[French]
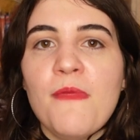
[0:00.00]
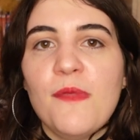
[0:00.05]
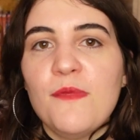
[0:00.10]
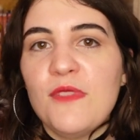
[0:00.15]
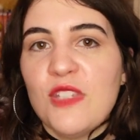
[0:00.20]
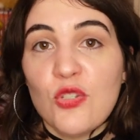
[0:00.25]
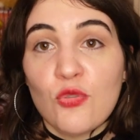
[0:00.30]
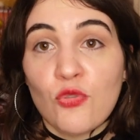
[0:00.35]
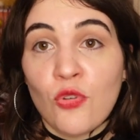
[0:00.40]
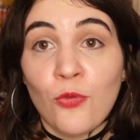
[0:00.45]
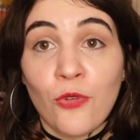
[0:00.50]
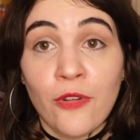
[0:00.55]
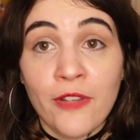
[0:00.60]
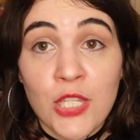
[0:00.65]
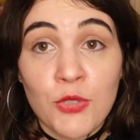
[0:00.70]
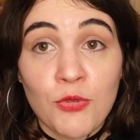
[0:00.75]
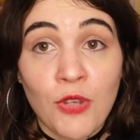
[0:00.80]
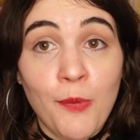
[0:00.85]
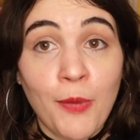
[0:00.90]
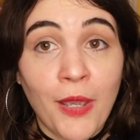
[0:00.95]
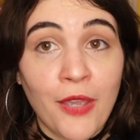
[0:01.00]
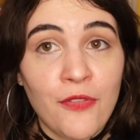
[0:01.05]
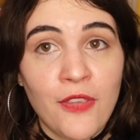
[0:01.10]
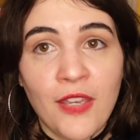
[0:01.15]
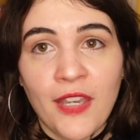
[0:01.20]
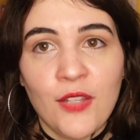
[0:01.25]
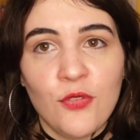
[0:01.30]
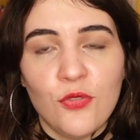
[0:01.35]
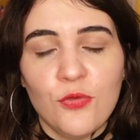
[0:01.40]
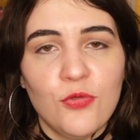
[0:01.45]
même si je comprends qu'il soit le
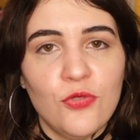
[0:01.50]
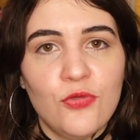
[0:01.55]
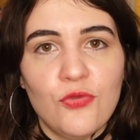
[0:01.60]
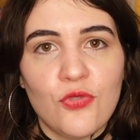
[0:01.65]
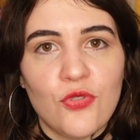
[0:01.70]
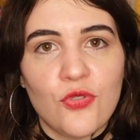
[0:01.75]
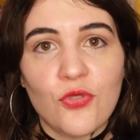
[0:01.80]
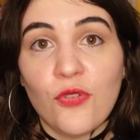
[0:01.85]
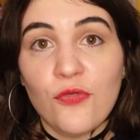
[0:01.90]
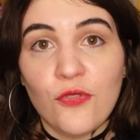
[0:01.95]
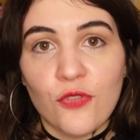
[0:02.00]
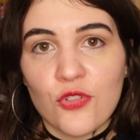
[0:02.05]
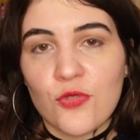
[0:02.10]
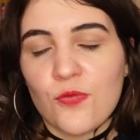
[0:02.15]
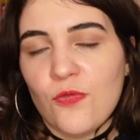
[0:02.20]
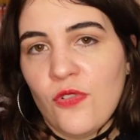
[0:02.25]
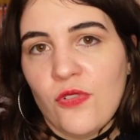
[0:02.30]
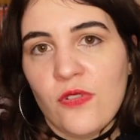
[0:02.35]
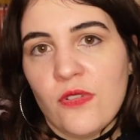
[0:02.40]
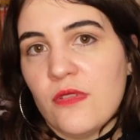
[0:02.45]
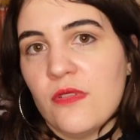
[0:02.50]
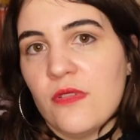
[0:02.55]
préféré de beaucoup de gens. Hein, franchement,